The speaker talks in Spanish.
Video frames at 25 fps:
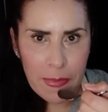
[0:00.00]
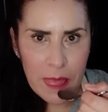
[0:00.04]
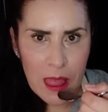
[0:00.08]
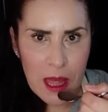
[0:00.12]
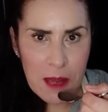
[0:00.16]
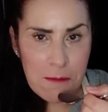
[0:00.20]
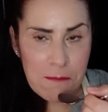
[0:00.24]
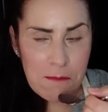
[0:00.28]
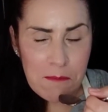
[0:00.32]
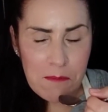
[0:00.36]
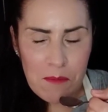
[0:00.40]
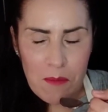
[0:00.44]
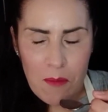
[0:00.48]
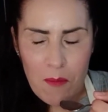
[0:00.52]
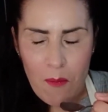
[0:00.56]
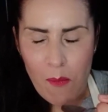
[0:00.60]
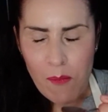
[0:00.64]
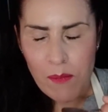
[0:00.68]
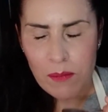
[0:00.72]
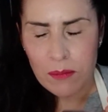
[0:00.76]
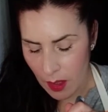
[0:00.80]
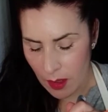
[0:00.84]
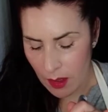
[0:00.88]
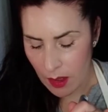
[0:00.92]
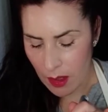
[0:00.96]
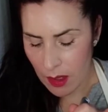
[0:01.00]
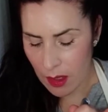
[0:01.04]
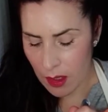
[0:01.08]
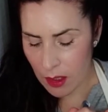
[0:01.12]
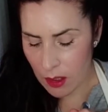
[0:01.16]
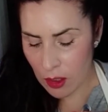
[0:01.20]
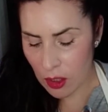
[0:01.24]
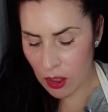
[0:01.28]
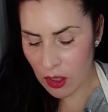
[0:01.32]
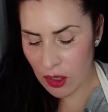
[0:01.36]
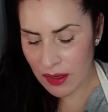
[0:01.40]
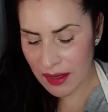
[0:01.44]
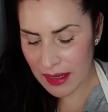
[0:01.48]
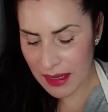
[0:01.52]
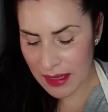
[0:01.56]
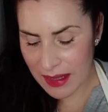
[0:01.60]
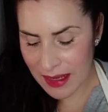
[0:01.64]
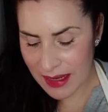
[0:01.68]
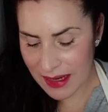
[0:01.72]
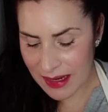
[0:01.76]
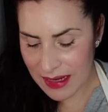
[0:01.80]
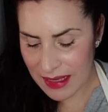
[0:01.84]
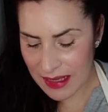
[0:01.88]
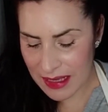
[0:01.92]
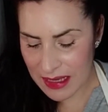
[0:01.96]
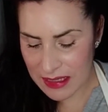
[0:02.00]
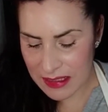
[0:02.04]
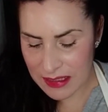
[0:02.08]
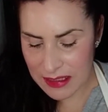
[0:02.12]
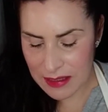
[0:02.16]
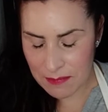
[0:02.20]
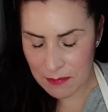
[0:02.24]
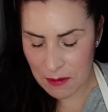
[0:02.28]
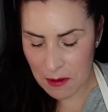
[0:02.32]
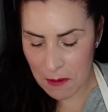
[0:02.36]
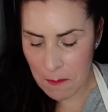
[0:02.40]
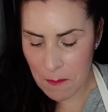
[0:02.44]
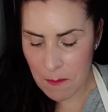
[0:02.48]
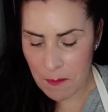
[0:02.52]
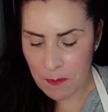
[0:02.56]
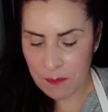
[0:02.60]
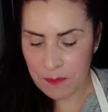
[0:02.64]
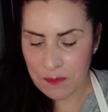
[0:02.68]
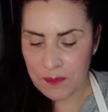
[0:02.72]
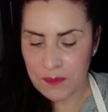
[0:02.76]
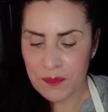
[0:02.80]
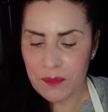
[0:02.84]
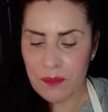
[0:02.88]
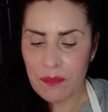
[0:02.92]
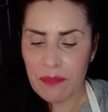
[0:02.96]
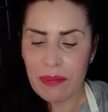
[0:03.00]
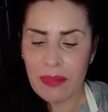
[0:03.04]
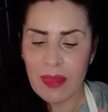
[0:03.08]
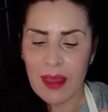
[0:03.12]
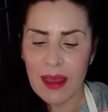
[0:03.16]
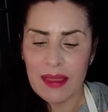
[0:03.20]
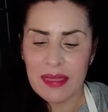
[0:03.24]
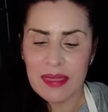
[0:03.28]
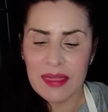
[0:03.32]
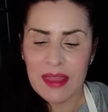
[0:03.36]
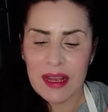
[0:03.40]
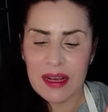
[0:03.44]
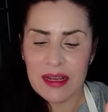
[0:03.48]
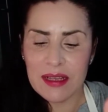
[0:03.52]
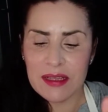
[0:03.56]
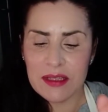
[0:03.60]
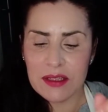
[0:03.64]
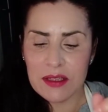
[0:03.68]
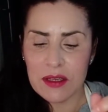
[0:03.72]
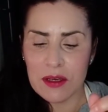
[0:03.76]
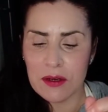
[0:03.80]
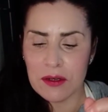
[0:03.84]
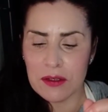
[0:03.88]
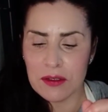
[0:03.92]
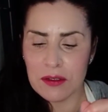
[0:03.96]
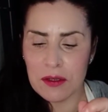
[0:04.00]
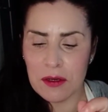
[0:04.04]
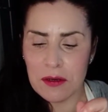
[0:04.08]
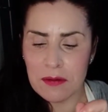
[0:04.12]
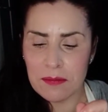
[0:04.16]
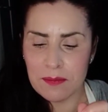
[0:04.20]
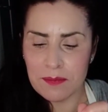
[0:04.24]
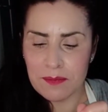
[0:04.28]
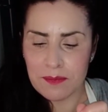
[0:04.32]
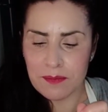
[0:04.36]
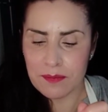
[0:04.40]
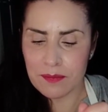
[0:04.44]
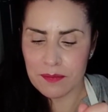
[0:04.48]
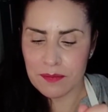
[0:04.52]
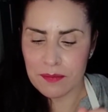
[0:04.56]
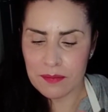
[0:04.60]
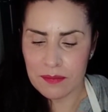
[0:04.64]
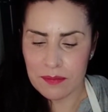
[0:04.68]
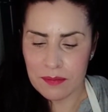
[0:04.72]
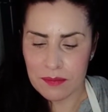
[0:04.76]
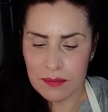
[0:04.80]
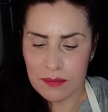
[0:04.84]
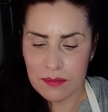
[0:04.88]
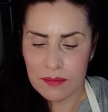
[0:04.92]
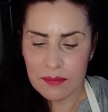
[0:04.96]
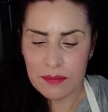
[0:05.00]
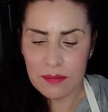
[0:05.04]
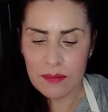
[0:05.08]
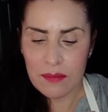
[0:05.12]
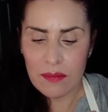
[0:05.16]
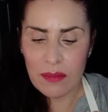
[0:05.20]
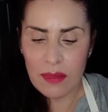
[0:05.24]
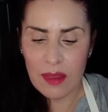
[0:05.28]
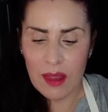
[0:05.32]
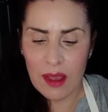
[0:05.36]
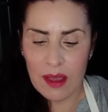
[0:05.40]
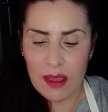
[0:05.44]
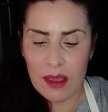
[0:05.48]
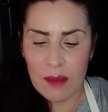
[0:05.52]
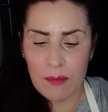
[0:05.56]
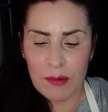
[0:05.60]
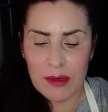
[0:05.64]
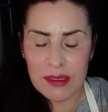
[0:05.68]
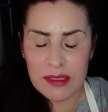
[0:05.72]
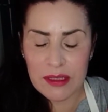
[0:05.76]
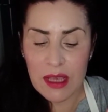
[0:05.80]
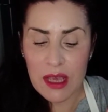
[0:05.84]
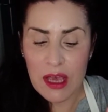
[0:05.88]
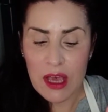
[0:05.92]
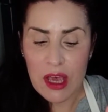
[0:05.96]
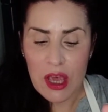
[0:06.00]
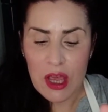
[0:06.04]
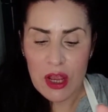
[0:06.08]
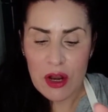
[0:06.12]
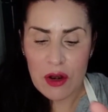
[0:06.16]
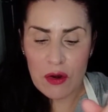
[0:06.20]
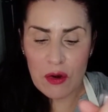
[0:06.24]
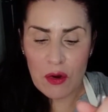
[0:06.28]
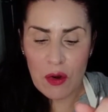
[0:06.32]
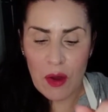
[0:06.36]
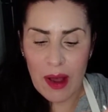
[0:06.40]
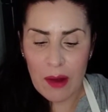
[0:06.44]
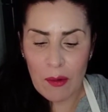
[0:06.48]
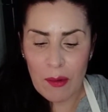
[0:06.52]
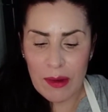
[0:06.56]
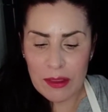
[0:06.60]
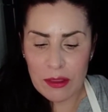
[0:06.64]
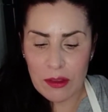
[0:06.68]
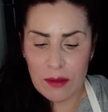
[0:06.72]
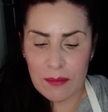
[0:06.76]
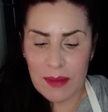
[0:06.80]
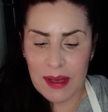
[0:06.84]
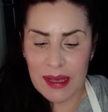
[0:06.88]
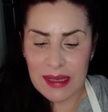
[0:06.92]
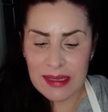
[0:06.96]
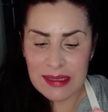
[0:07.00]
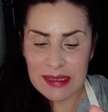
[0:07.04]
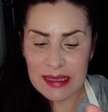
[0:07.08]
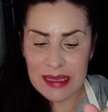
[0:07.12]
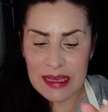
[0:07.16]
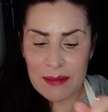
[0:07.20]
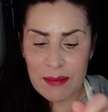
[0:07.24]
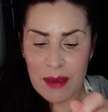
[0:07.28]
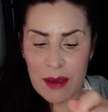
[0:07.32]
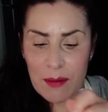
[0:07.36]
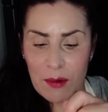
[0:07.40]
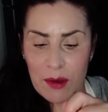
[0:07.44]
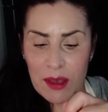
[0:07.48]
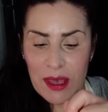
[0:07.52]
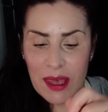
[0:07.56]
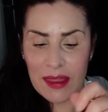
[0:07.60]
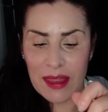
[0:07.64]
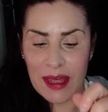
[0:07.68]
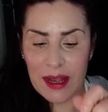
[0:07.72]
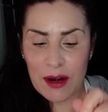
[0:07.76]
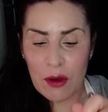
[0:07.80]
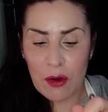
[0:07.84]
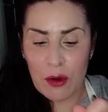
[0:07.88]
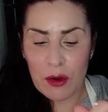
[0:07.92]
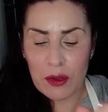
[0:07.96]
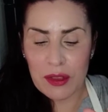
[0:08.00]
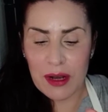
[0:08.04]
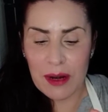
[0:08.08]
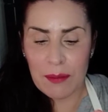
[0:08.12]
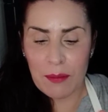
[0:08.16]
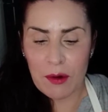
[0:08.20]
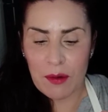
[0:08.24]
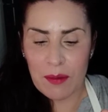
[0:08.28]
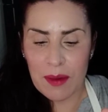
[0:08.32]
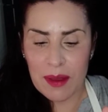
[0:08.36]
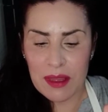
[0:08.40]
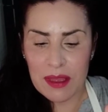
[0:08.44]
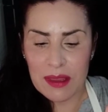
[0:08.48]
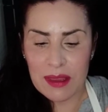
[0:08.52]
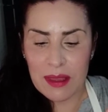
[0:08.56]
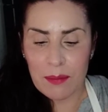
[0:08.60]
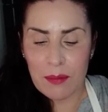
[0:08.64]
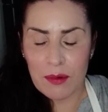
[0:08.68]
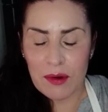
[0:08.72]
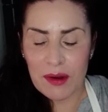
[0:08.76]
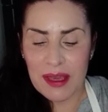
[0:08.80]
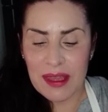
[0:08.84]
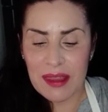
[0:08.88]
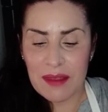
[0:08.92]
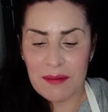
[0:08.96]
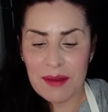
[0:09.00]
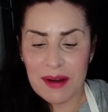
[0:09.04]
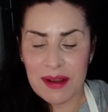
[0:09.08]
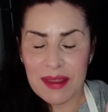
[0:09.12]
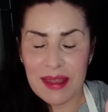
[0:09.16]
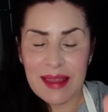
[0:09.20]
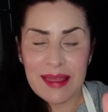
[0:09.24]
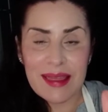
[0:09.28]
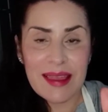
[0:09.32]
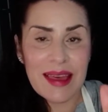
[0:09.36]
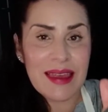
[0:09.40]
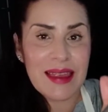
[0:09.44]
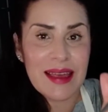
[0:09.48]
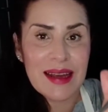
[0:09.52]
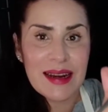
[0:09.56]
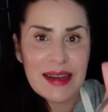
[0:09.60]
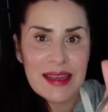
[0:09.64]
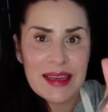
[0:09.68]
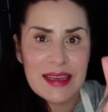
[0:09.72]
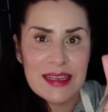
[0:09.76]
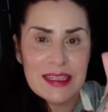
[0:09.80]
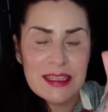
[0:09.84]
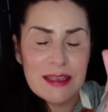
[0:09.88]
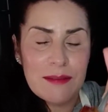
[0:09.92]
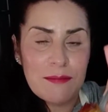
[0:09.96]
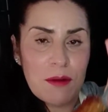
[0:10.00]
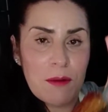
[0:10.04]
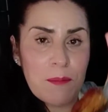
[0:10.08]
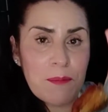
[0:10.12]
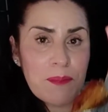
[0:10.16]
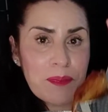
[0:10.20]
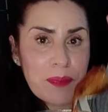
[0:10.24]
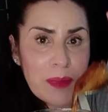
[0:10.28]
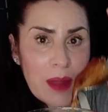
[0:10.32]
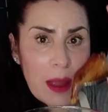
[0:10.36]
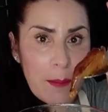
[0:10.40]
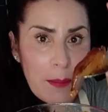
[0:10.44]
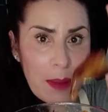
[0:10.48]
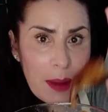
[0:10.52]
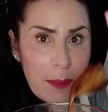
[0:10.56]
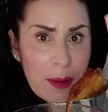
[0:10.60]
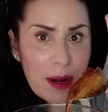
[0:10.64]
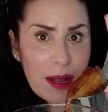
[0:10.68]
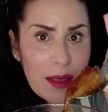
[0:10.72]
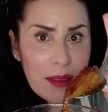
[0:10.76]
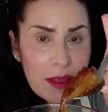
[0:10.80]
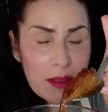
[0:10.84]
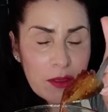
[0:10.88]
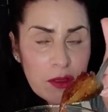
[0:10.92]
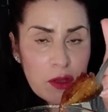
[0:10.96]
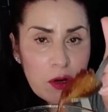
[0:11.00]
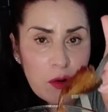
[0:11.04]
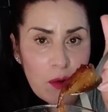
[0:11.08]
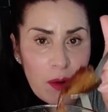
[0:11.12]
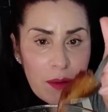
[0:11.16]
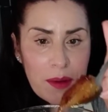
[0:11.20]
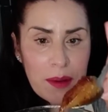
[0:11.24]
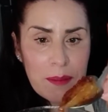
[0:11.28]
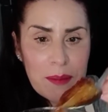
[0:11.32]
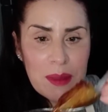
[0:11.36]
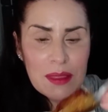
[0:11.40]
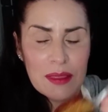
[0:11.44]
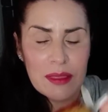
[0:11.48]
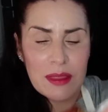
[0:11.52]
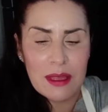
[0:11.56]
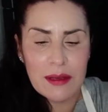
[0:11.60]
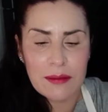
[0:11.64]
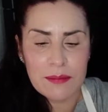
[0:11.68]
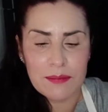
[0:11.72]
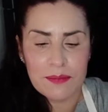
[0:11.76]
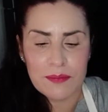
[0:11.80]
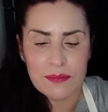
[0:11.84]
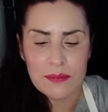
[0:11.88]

Mm, no, queda riquísimo, delicioso. Y pues no aguanto más y me voy a dar otra probadita porque de verdad queda riquísimo. Va para adentro nuevamente.